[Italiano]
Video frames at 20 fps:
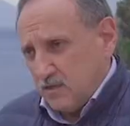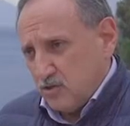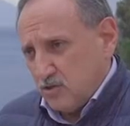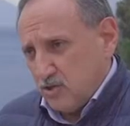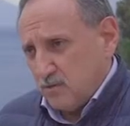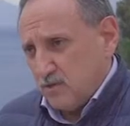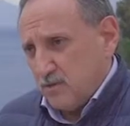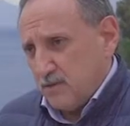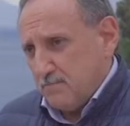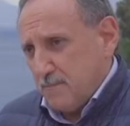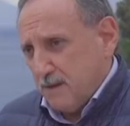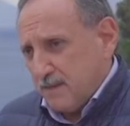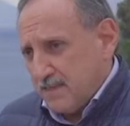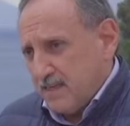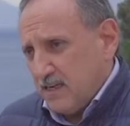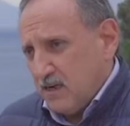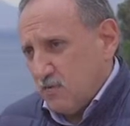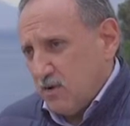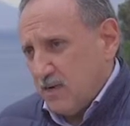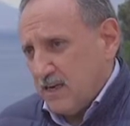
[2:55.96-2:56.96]
diciamo,
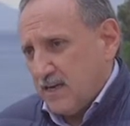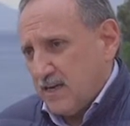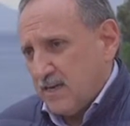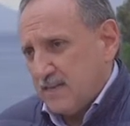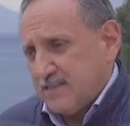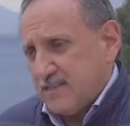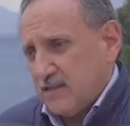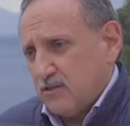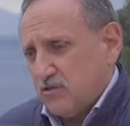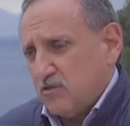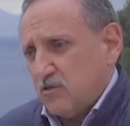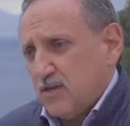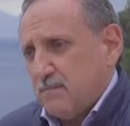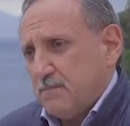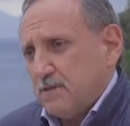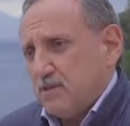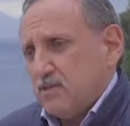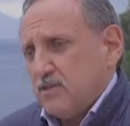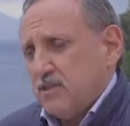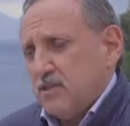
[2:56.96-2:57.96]
ribadire quelle che era stato già
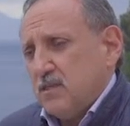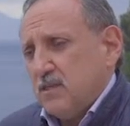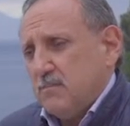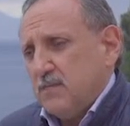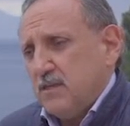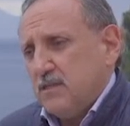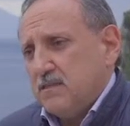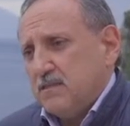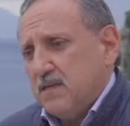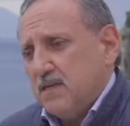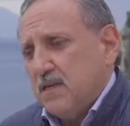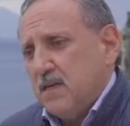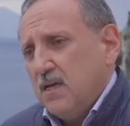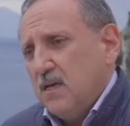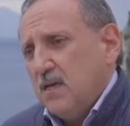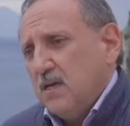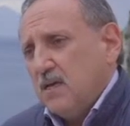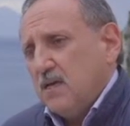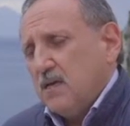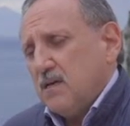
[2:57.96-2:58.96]
precedentemente
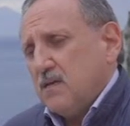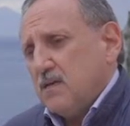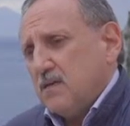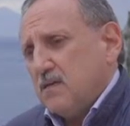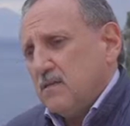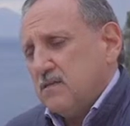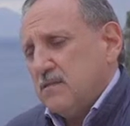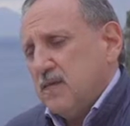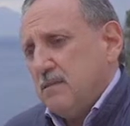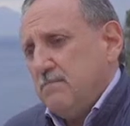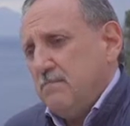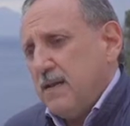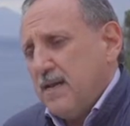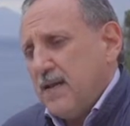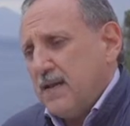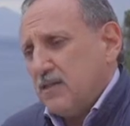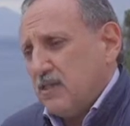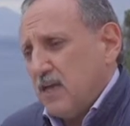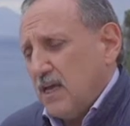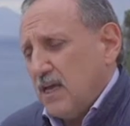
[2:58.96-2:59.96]
eh,
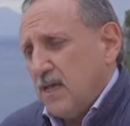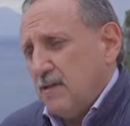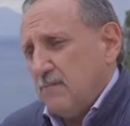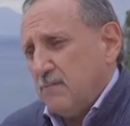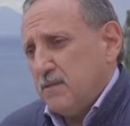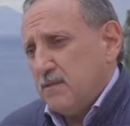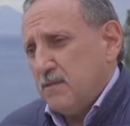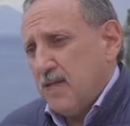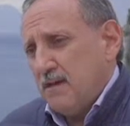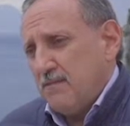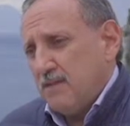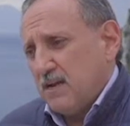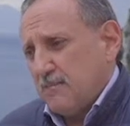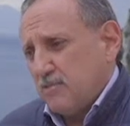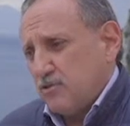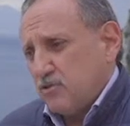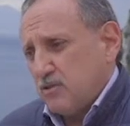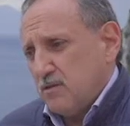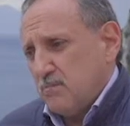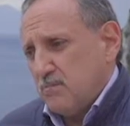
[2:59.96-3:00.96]
deliberate e dava la
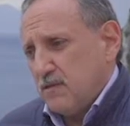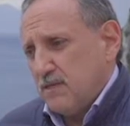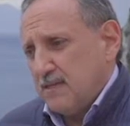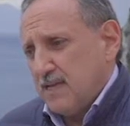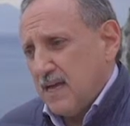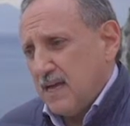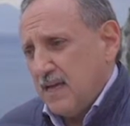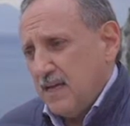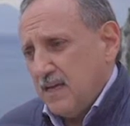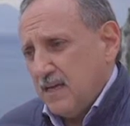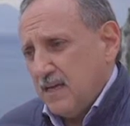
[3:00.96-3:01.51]
possibilità